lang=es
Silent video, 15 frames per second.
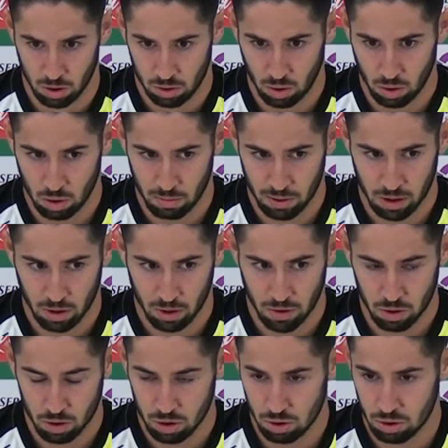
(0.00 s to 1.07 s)
todo lo mejor de
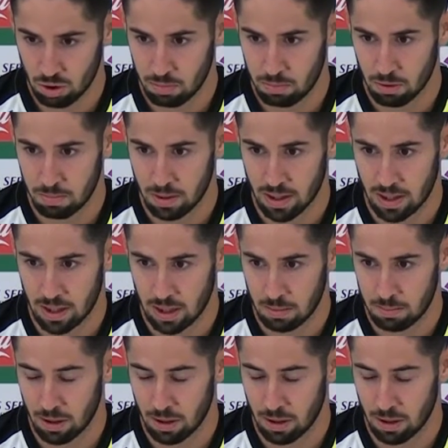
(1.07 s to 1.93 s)
nosotros pues para,